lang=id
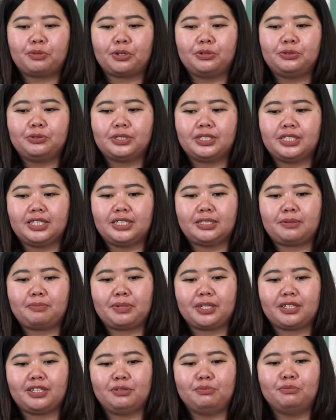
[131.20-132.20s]
produksi
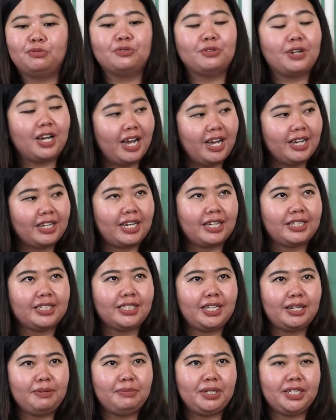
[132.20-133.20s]
seperti bunga, karena
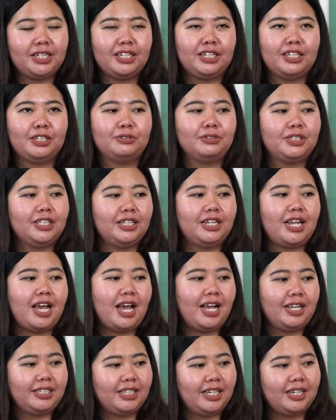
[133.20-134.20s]
saya bikin itu itu
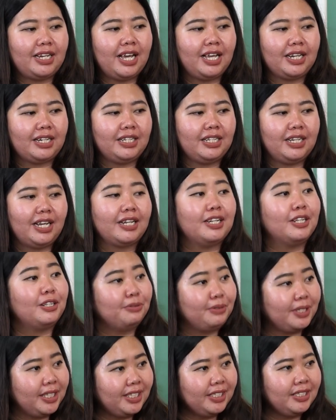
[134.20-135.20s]
tidak hanya dari
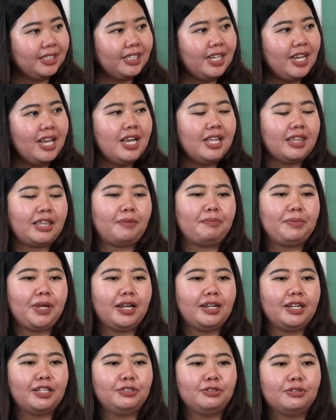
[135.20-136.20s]
edelweiss, mm-hmm. tapi
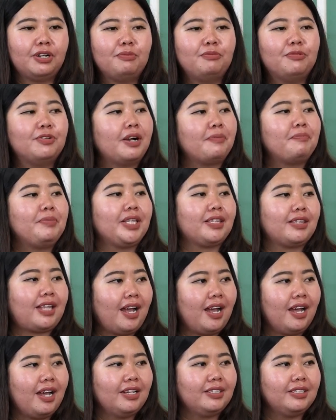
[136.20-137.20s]
ada juga bunga
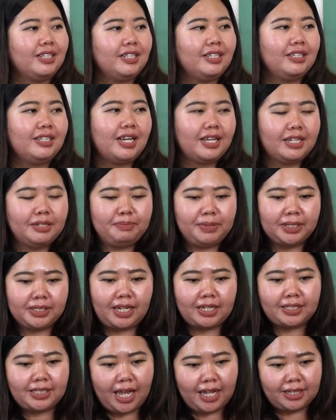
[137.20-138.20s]
pita. Jadi dari
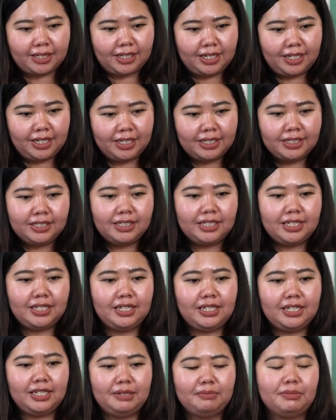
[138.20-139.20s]
pita satin
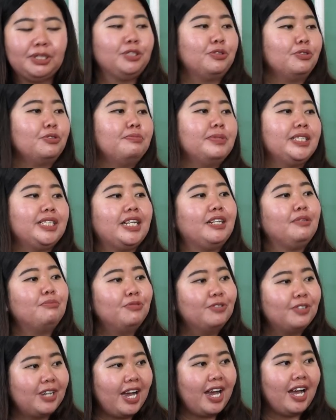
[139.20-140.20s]
dibentuk menjadi
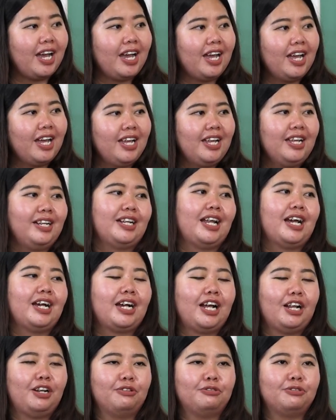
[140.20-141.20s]
bunga. Oh, nah,
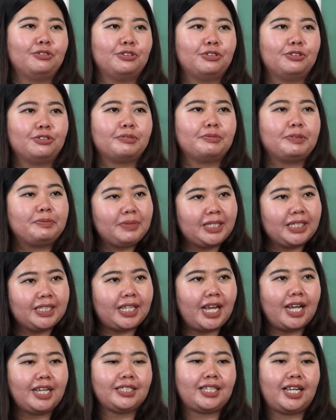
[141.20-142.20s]
kalau iya. untuk
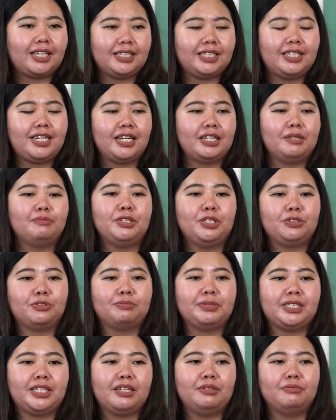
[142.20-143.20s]
pita satin yang dibentuk
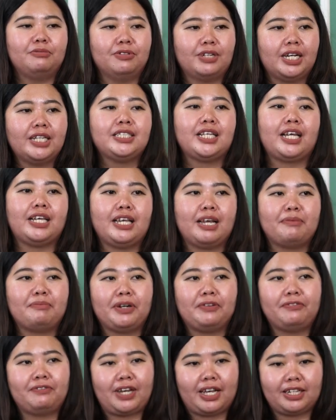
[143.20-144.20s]
menjadi bunga, saya
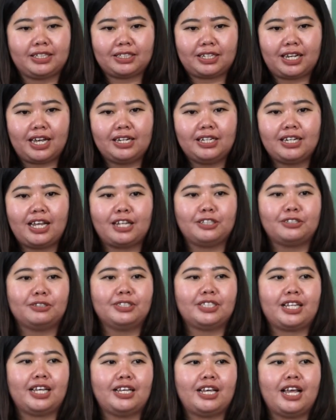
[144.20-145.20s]
manfaatkan atau
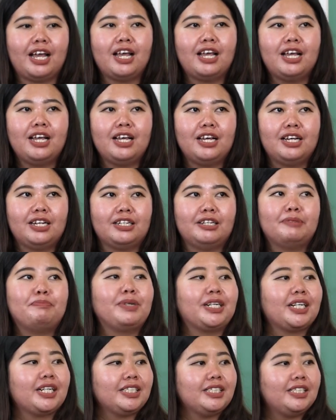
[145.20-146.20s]
saya uh,
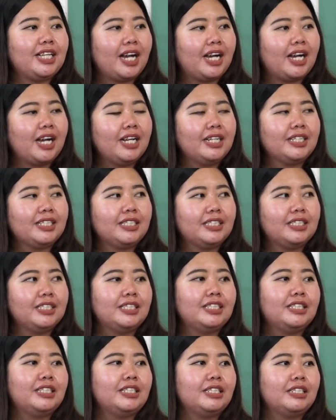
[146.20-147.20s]
pekerjakan
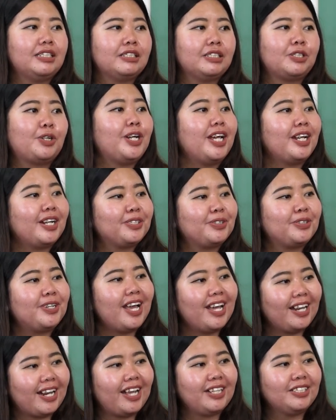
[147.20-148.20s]
uh,
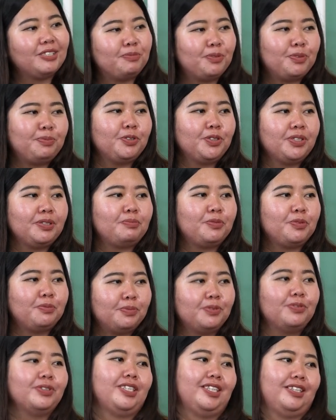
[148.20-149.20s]
saudara-saudara,
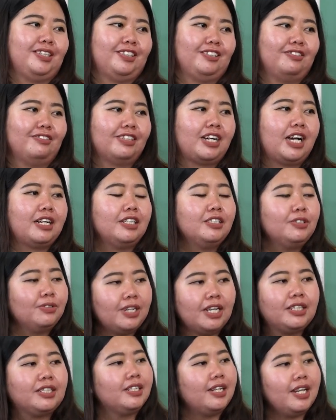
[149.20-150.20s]
sepupu-sepupu gitu. Karena okay.
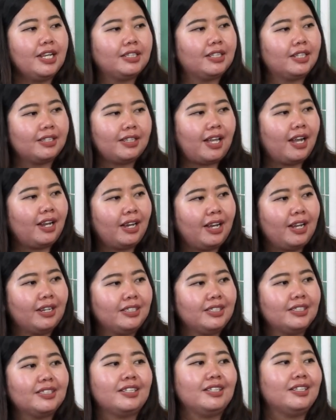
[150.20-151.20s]
sudah tidak
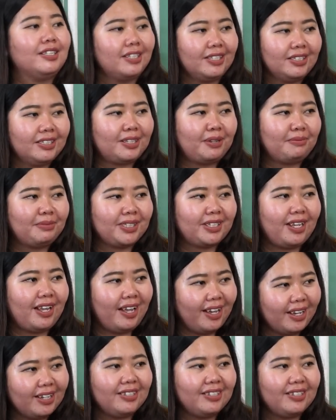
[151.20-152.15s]
tertangani sendiri sama saya.